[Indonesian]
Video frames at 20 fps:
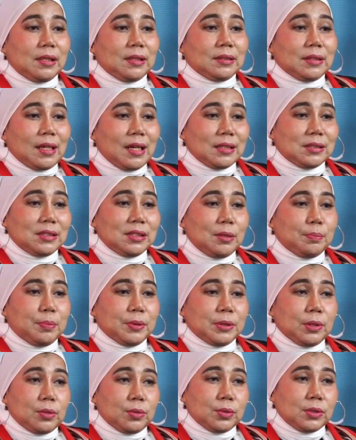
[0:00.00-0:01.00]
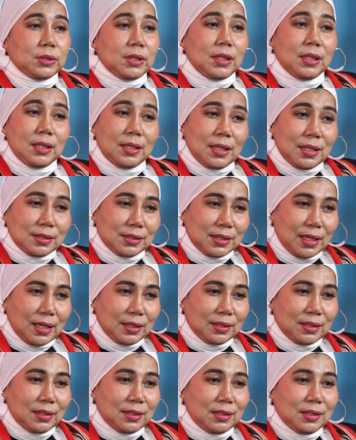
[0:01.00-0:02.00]
generasi penerus hingga
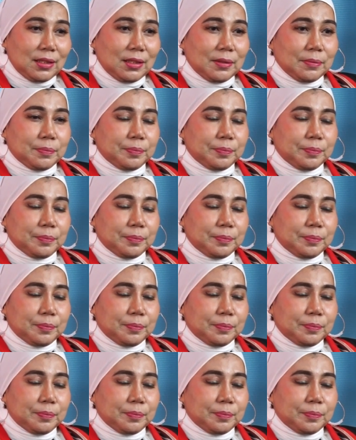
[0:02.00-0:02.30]
saat ini.